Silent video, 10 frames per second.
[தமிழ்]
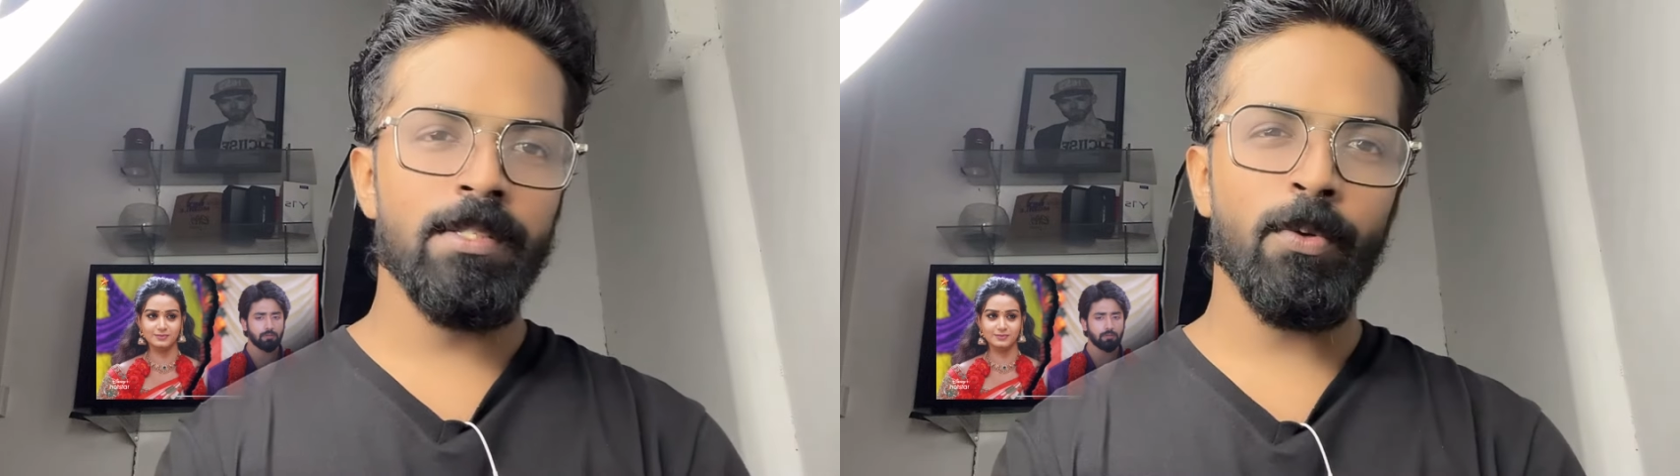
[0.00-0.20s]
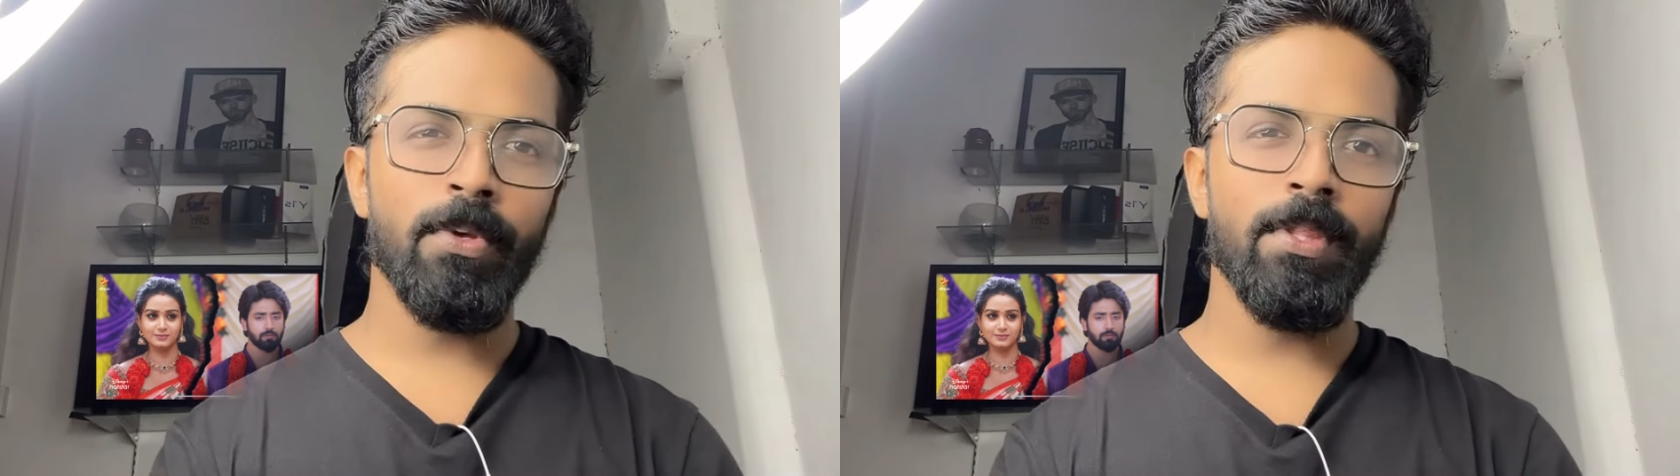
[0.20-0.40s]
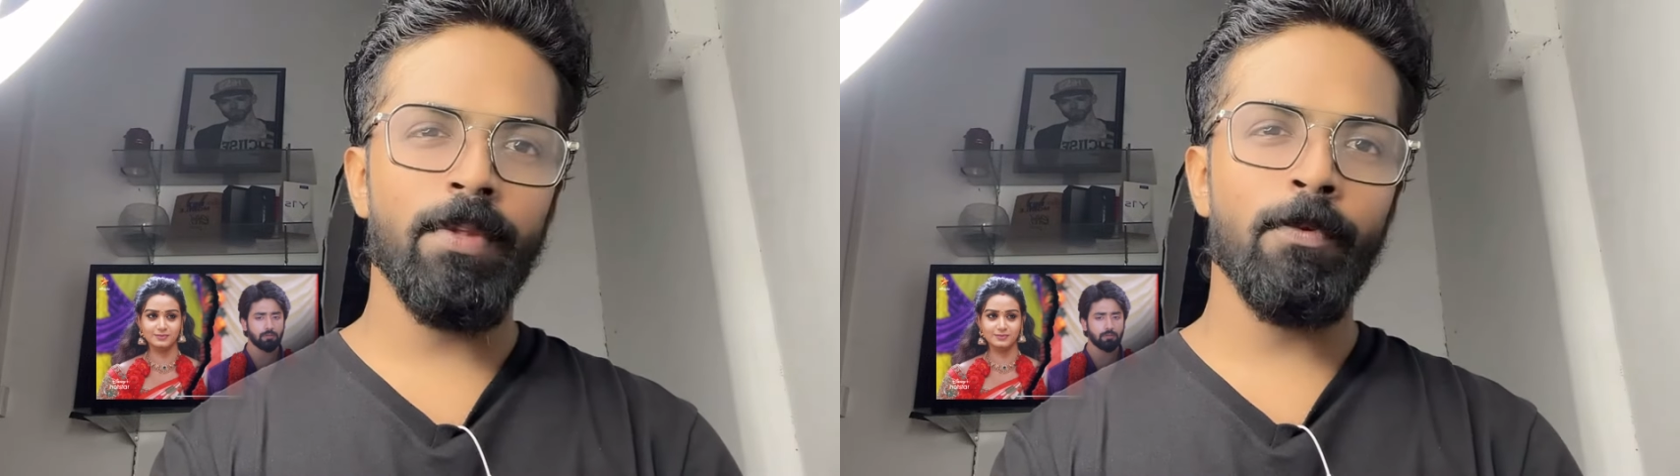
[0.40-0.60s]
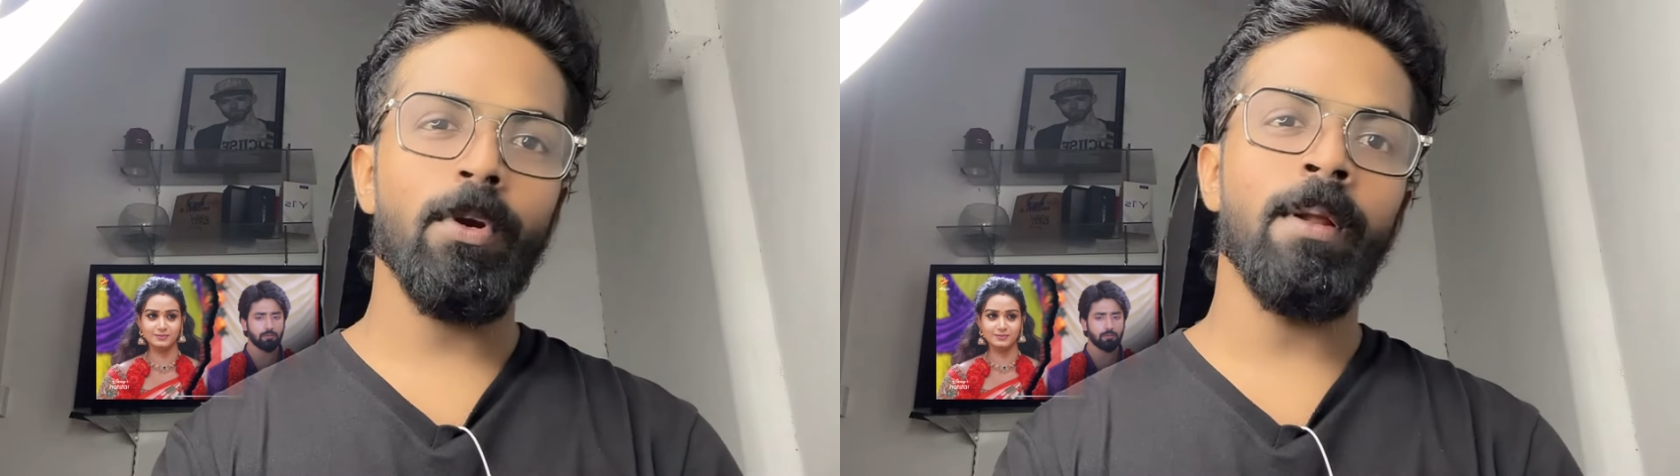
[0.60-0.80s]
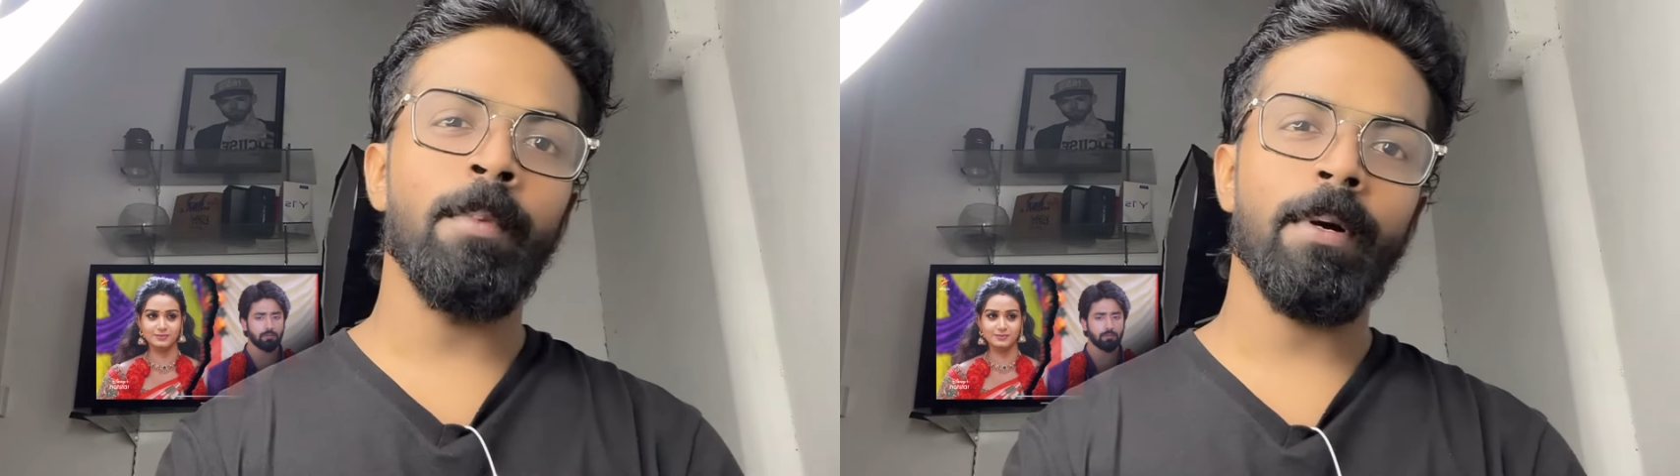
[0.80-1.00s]
ஸோ இந்த
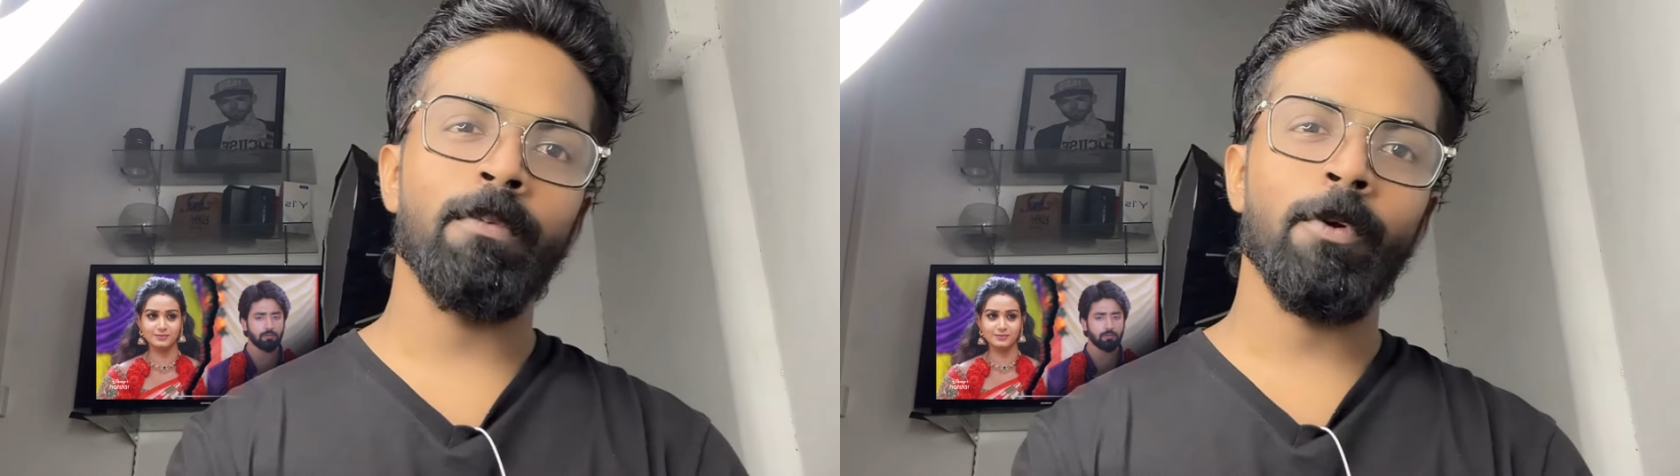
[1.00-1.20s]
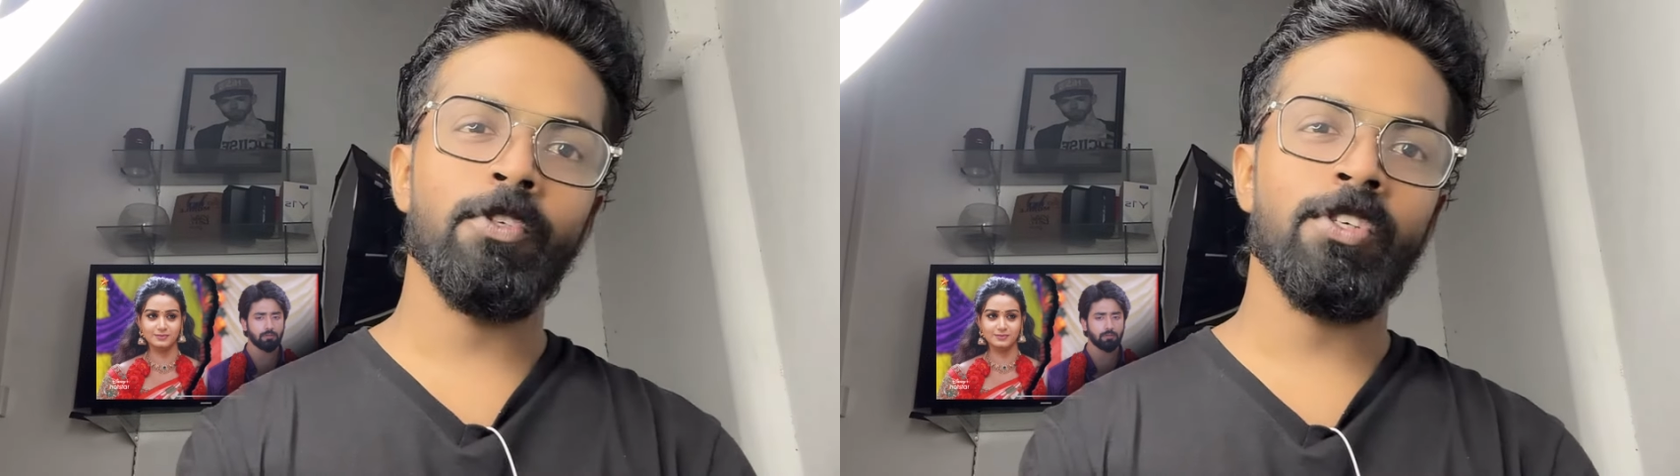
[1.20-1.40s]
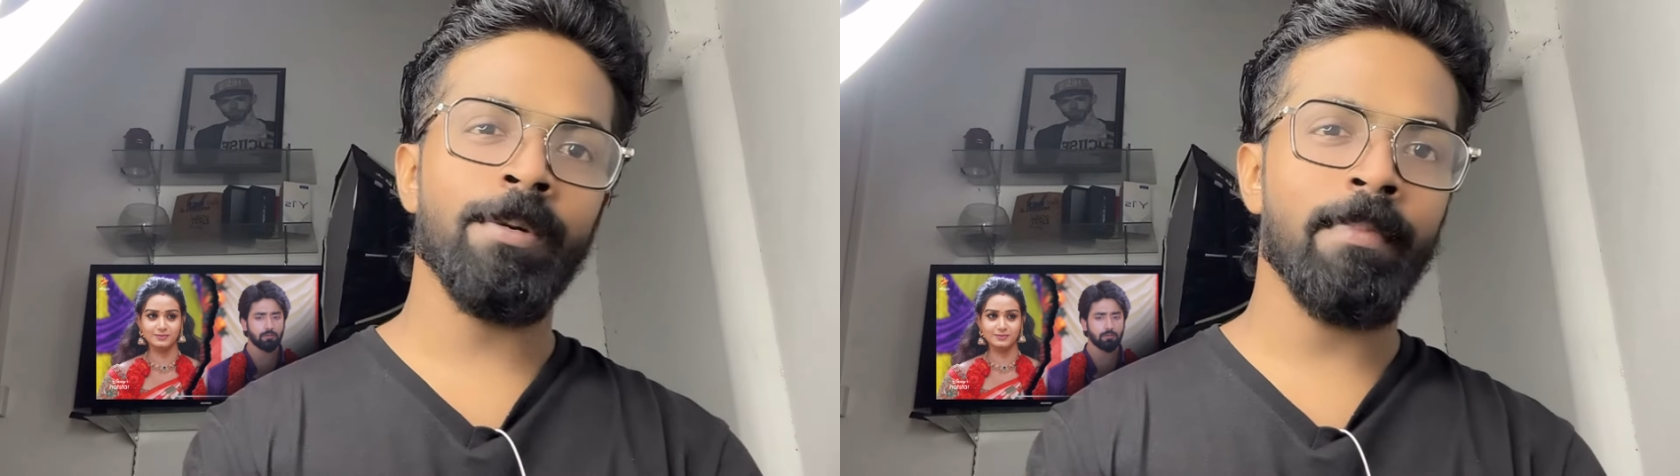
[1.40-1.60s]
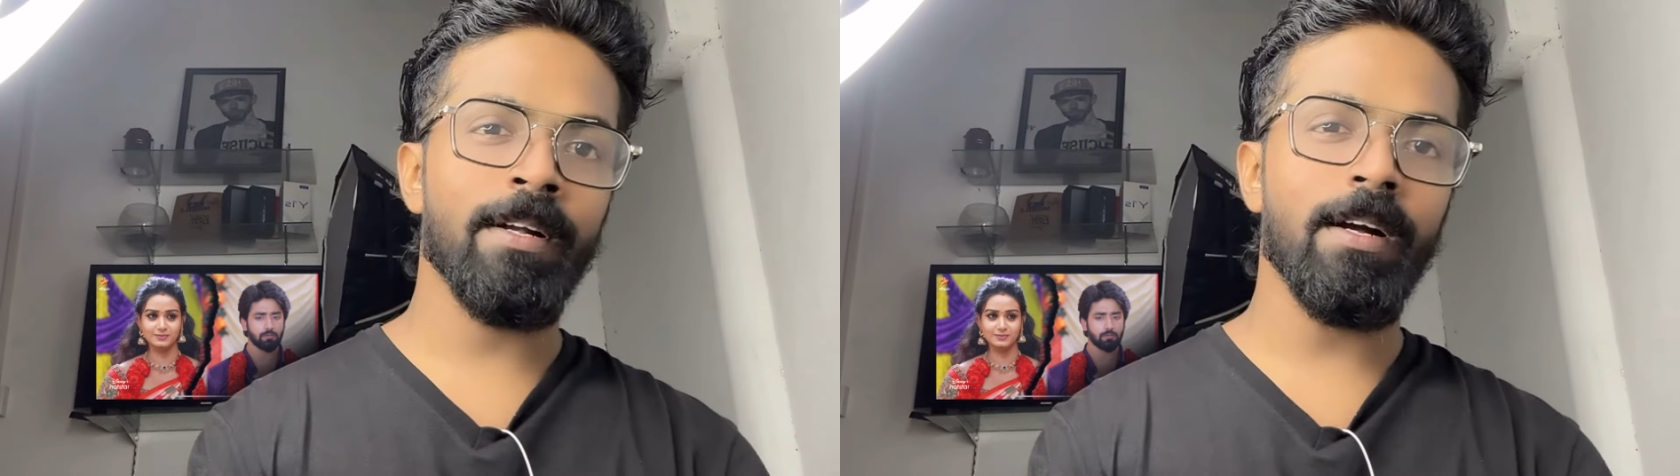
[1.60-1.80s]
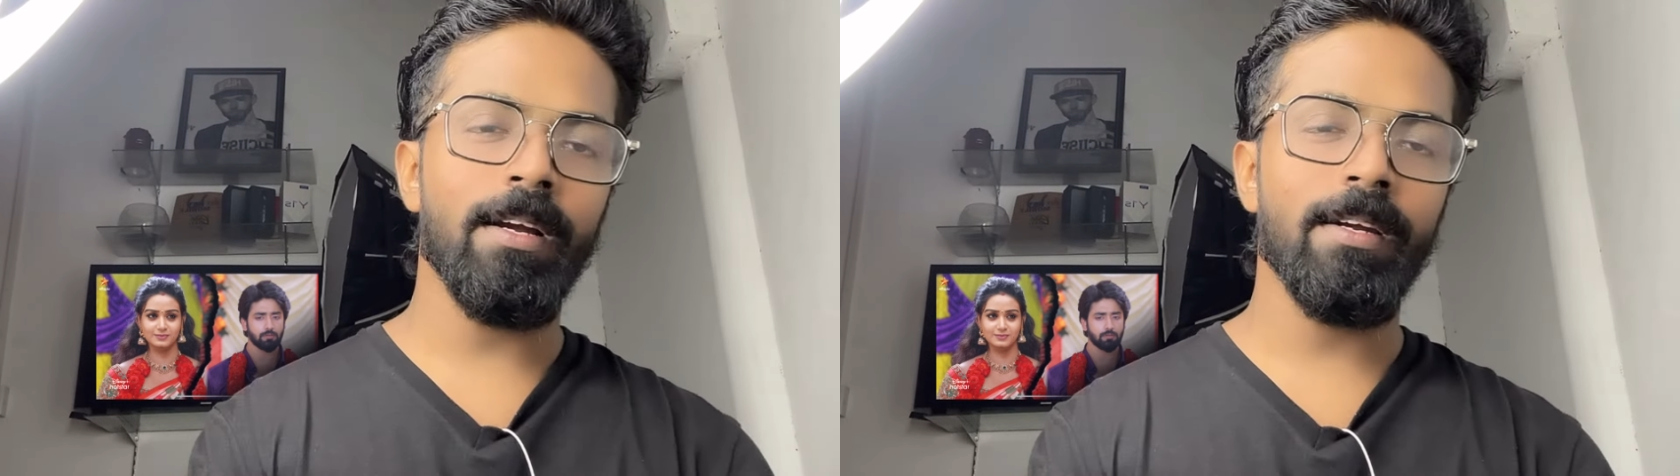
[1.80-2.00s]
வீடியோவில் நம்ம பார்க்க போகிற விஷயம் மகா